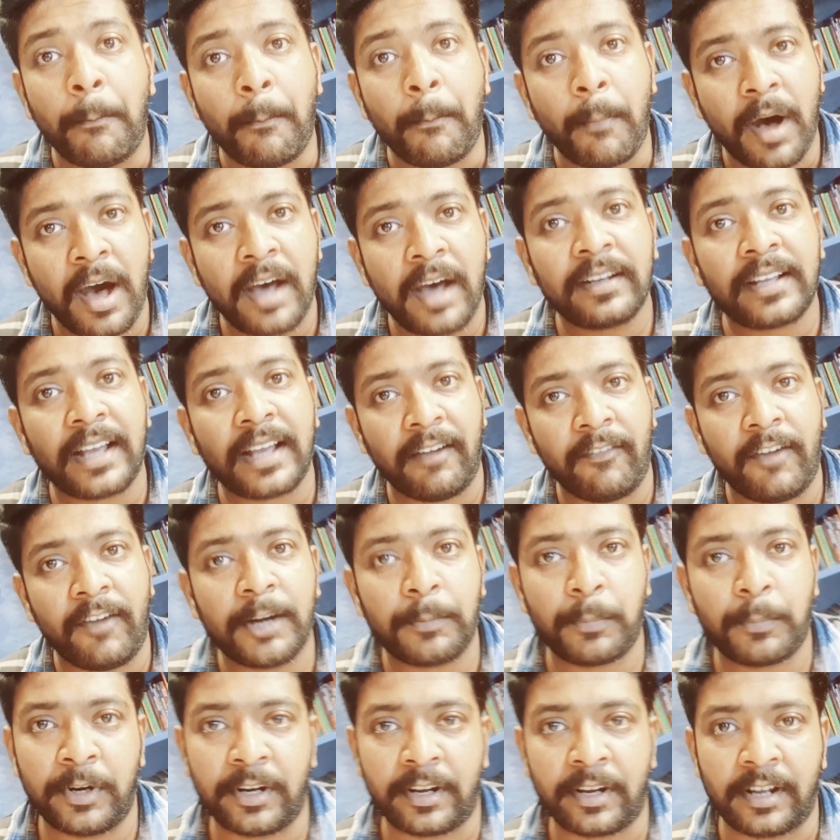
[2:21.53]
மார்க்
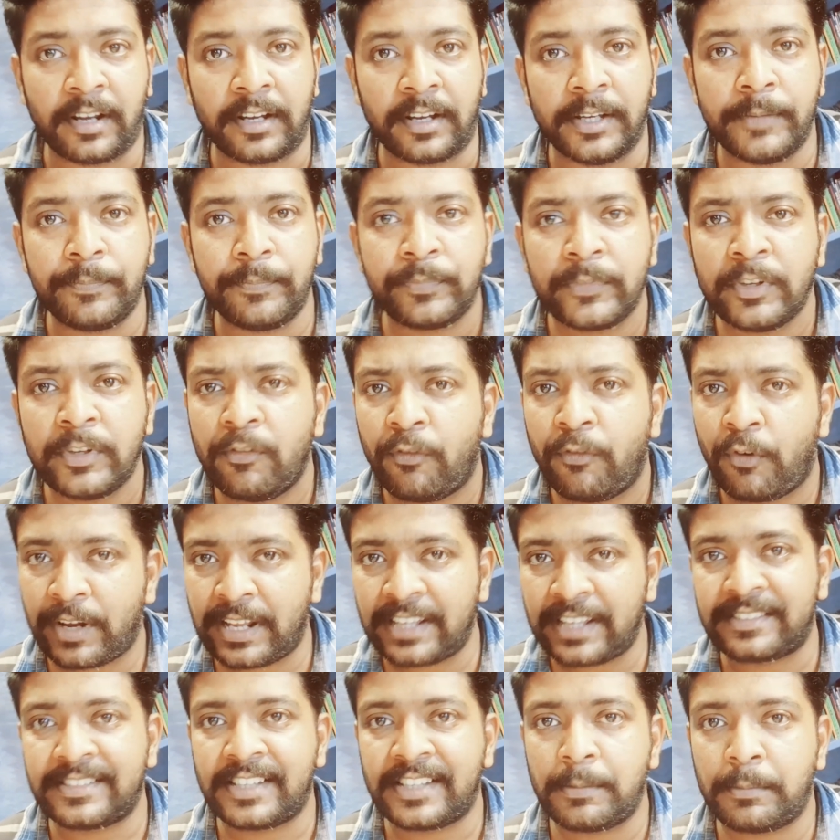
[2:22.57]
அவார்ட் பண்ணுறாங்க
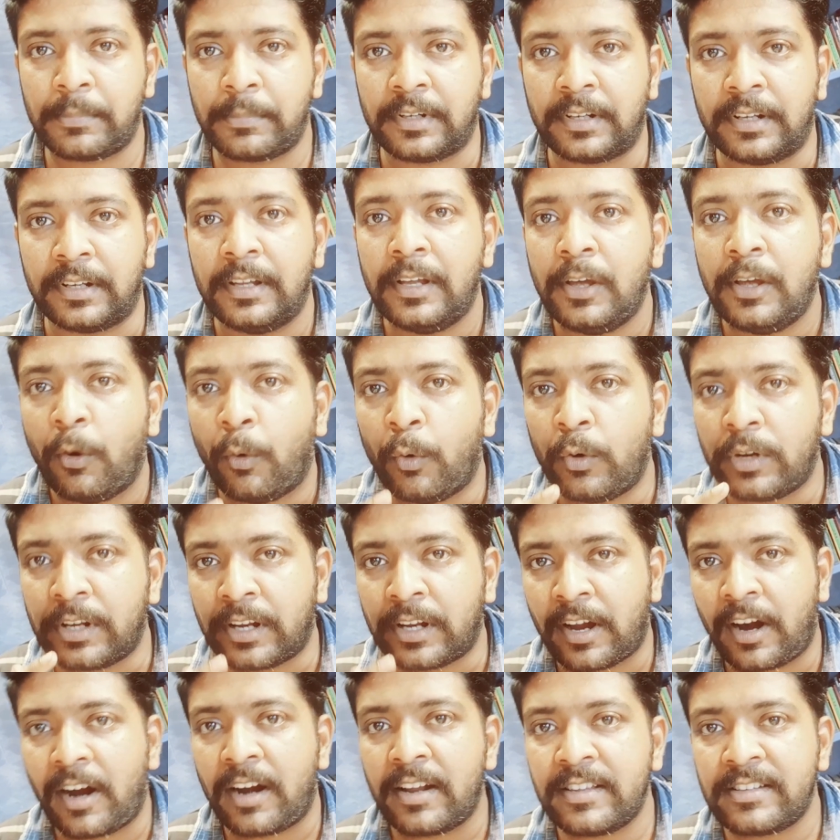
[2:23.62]
ஃபார் எக்ஸாம்பிள் ஒரு
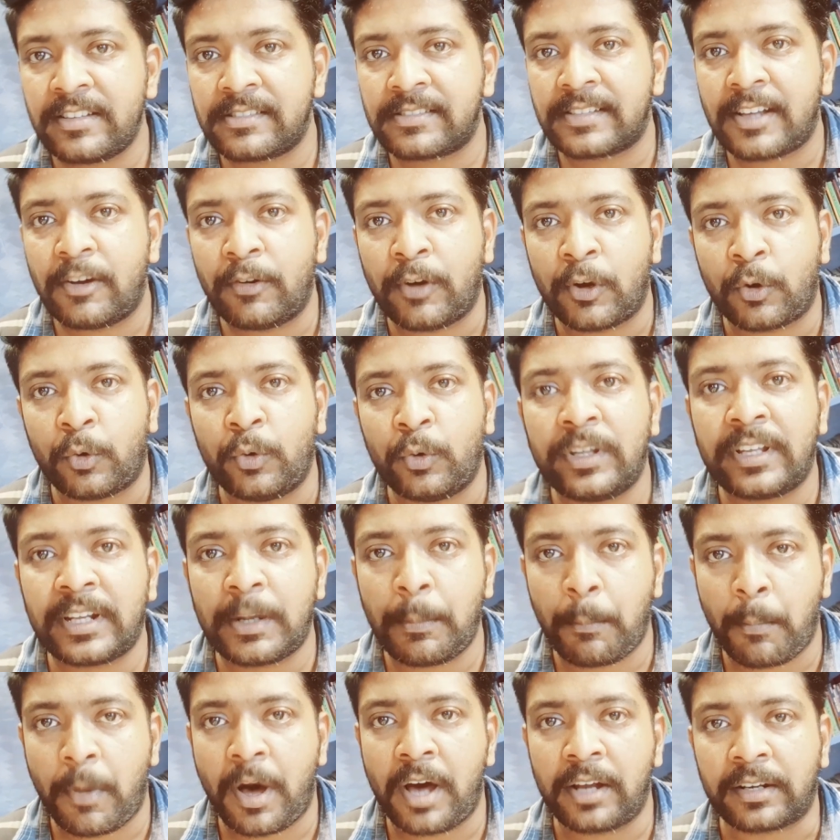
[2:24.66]
காலேஜஸ்க்கு அவங்க
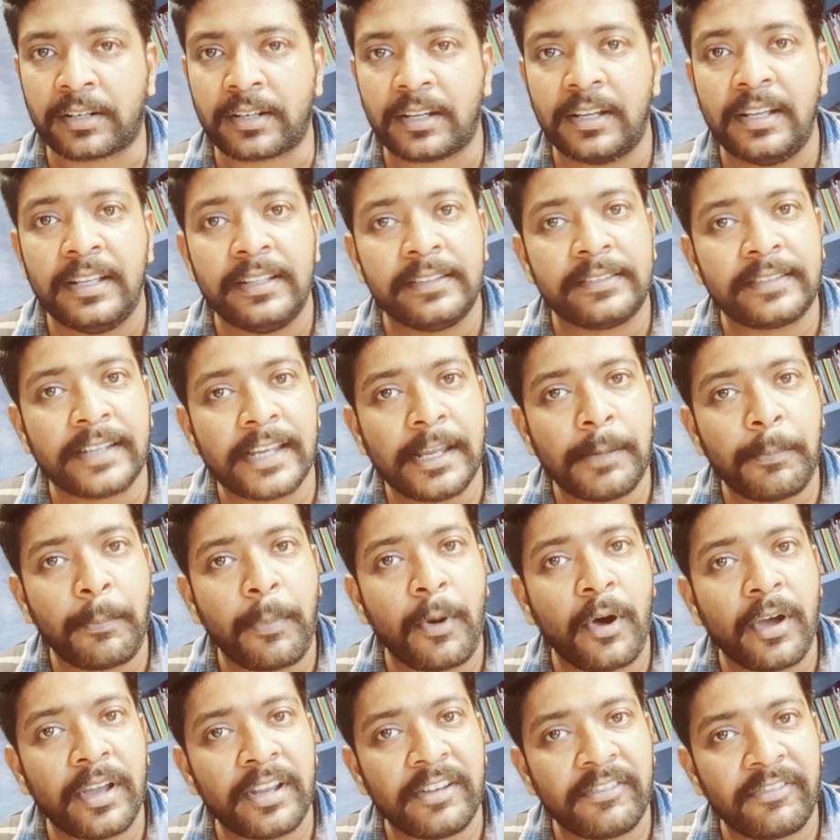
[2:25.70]
கொடுக்குற மார்க் த்ரீ
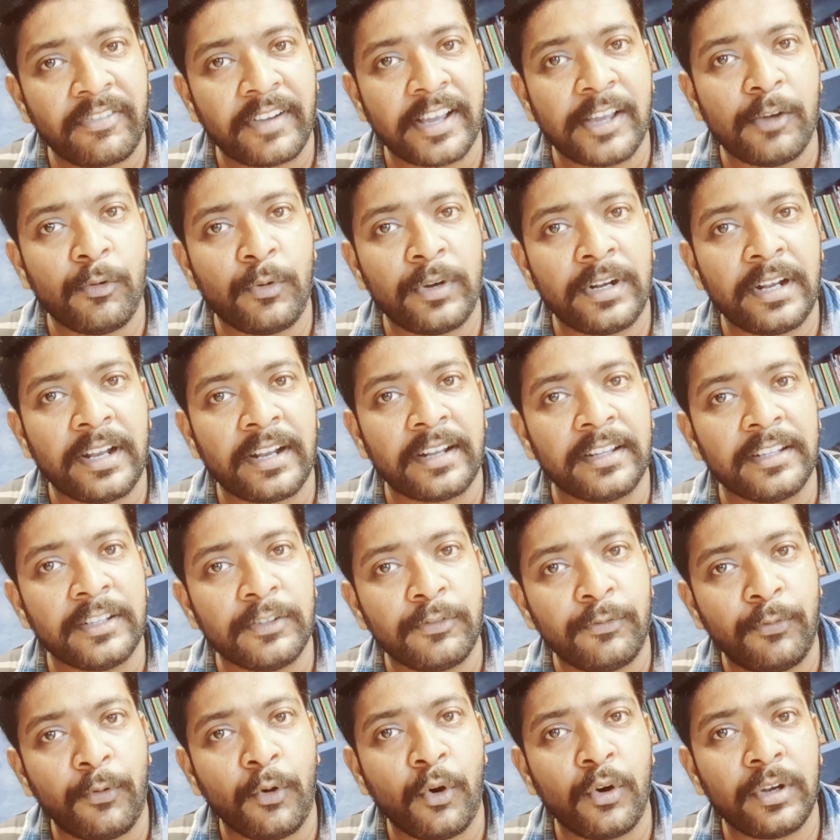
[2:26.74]
பாயிண்ட் ஃபைவ் ஒன்லேருந்து
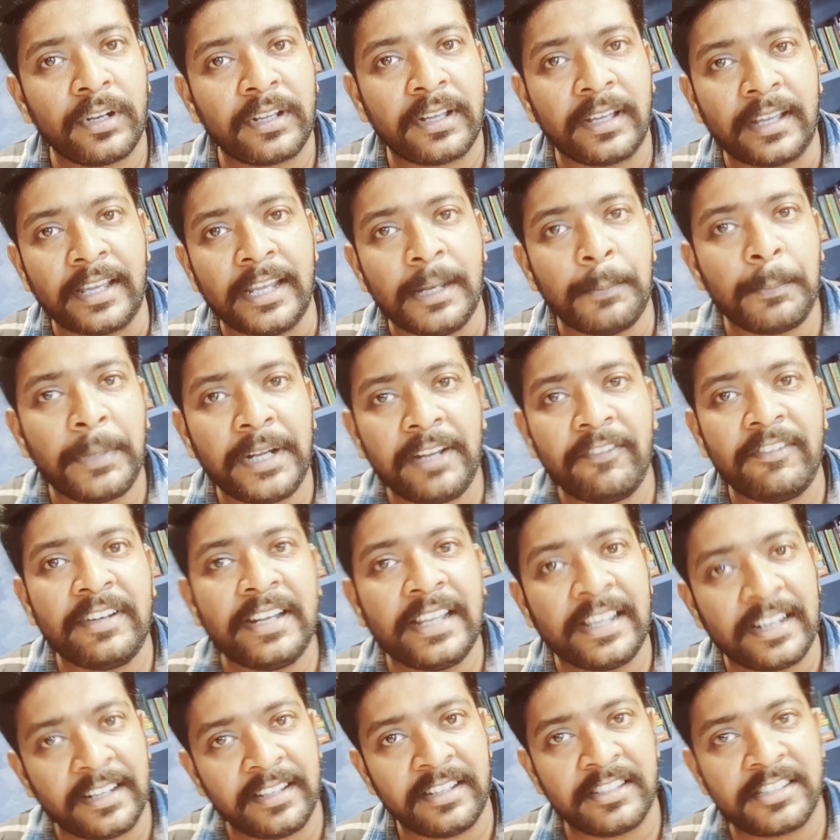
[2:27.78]
ஃபோருக்கு
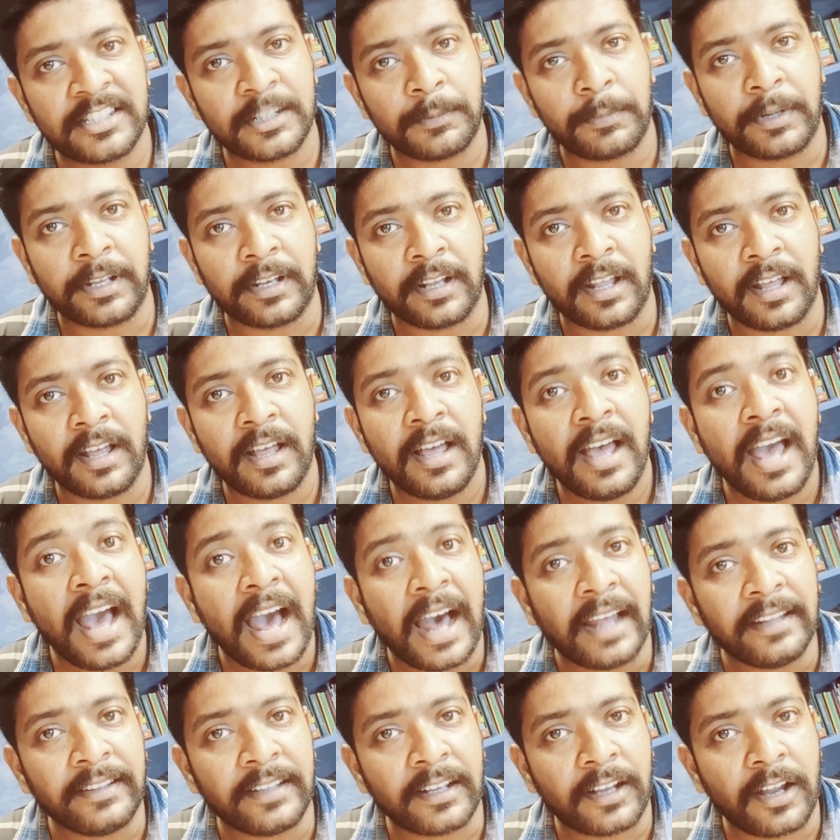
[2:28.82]
இன்பிடிவினில் இருந்துச்சு அப்படின்னா
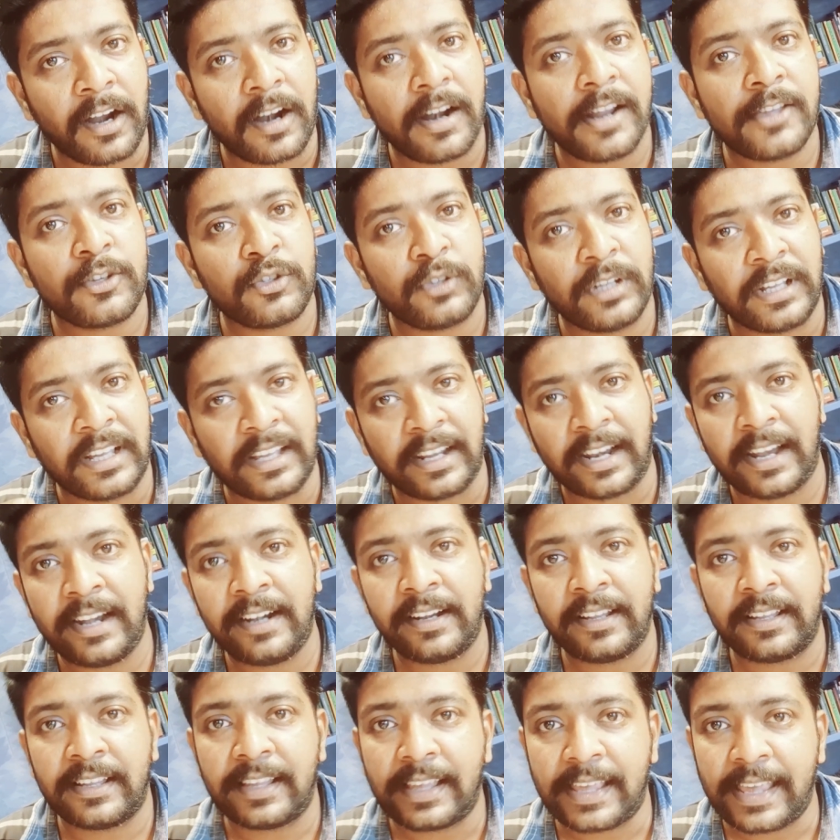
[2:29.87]
அந்த காலேஜோட
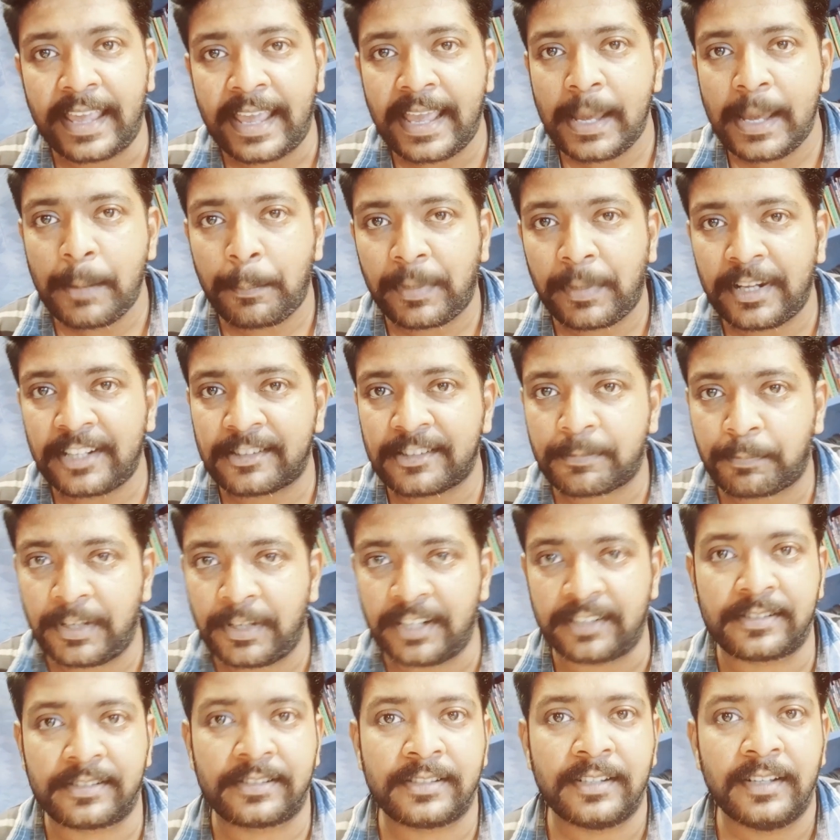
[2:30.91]
கிரேட் ஏ ப்ளஸ்
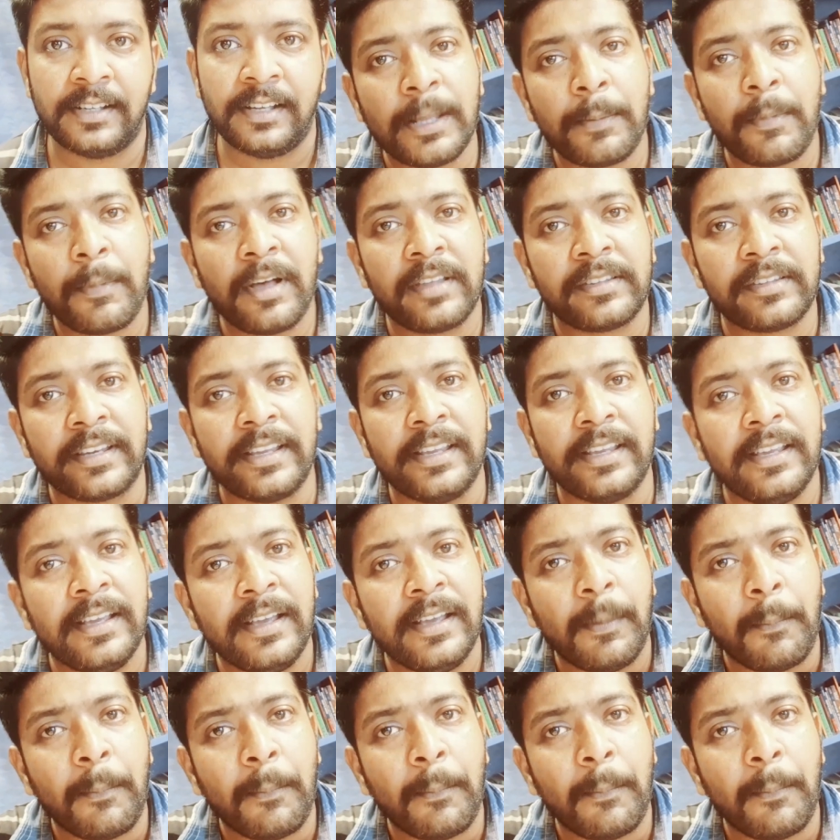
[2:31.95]
ப்ளஸ் இந்த மாதிரி